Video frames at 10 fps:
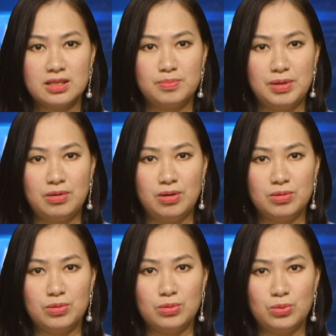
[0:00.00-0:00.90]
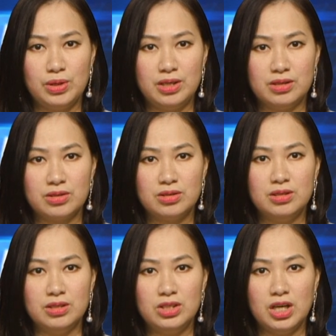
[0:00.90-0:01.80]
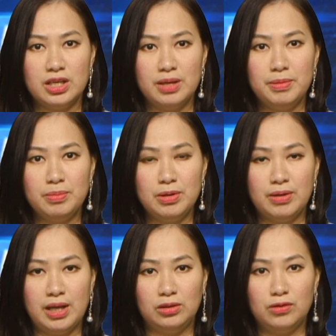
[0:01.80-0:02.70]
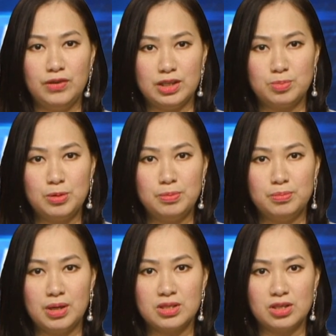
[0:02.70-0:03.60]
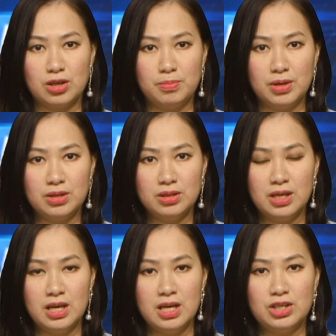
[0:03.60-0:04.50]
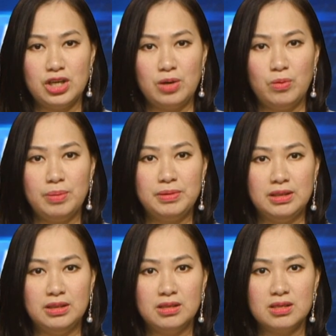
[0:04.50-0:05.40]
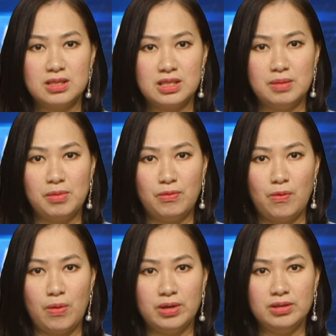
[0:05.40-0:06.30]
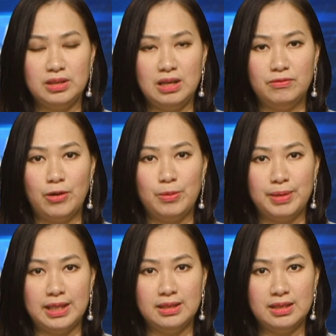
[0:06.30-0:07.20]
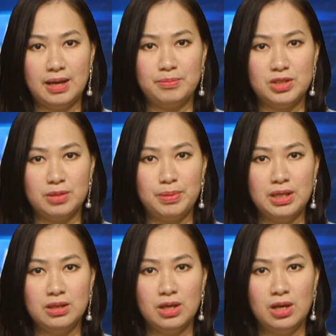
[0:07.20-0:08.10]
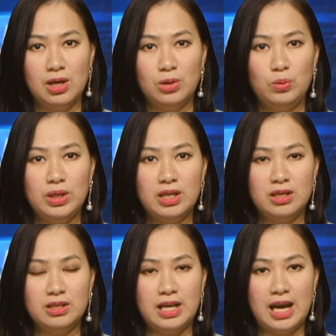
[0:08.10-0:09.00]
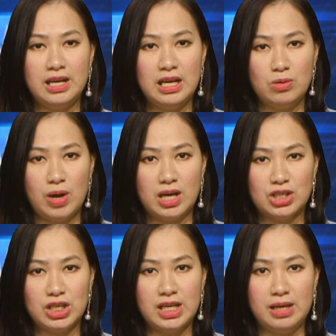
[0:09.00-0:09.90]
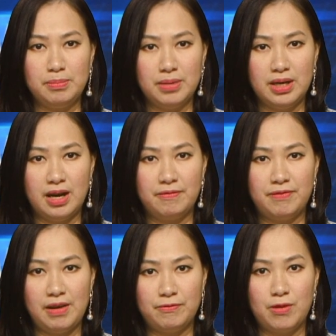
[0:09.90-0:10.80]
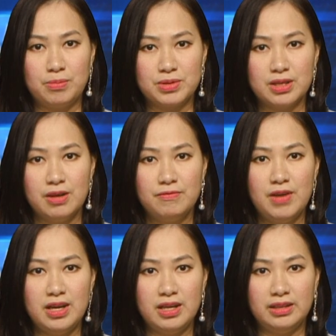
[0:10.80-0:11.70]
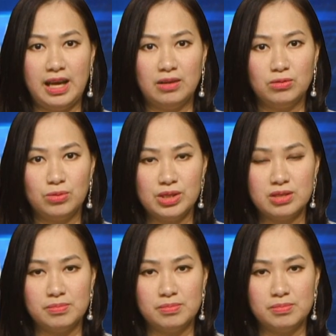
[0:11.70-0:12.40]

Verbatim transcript: Spiro của Twitter gửi cho giám đốc điều hành của Facebook Mark Zuckerberg, trang web tin tức Semaphore đưa tin vào hôm ngày thứ Năm cho biết Twitter đã đe dọa sự kiện Meta Platforms về nền tảng Threads